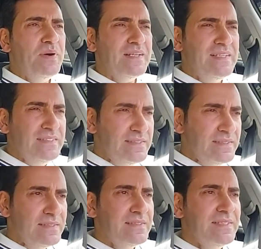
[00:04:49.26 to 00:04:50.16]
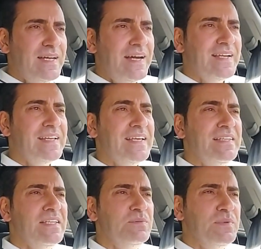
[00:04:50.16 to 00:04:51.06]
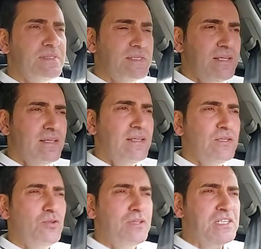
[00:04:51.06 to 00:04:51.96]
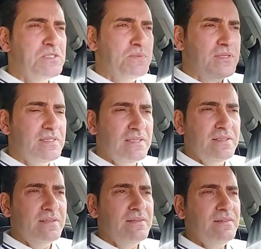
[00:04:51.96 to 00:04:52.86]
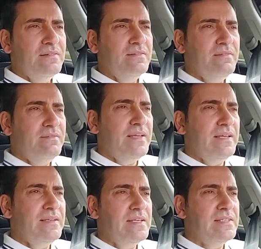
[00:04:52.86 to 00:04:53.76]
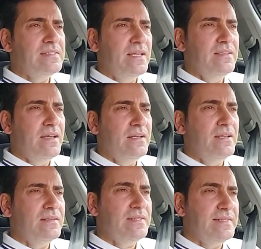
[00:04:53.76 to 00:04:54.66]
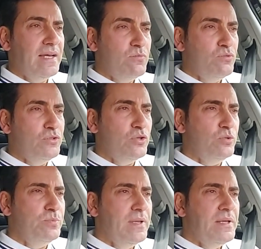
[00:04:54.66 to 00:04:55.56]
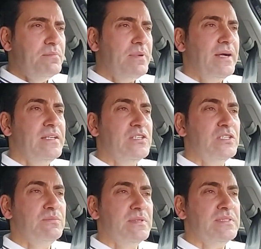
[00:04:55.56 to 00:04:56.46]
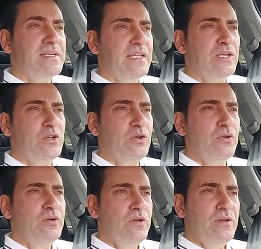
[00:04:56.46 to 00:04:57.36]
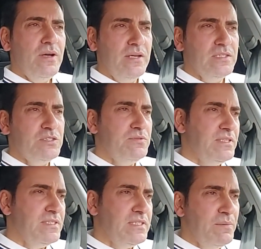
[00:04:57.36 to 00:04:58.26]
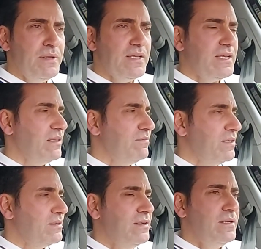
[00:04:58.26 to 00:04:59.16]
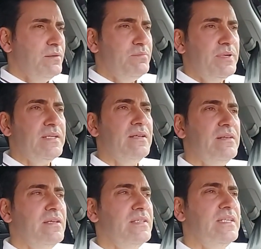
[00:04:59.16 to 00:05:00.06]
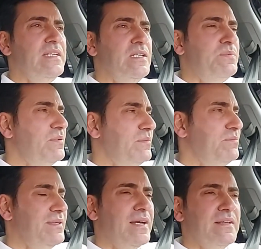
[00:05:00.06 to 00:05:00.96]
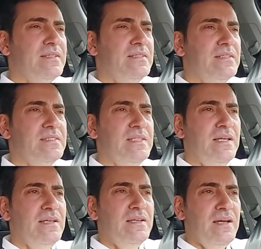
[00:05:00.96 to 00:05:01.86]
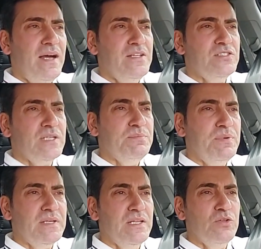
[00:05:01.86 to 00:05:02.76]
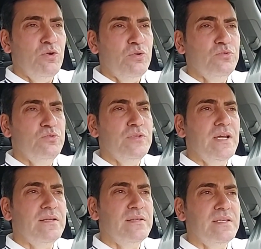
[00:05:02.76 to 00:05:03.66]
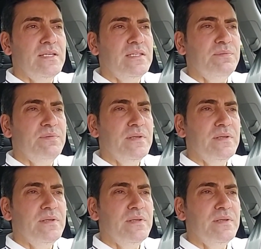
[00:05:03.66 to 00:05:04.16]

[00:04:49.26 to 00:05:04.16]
Paranın hareket etmesi, dolaşması ve insanlarla tedavülde olup paylaşılması gerekiyor. Alışverişte bereket var parayı yiyip bıraktığınızda ancak paranın olduğu yerde yitip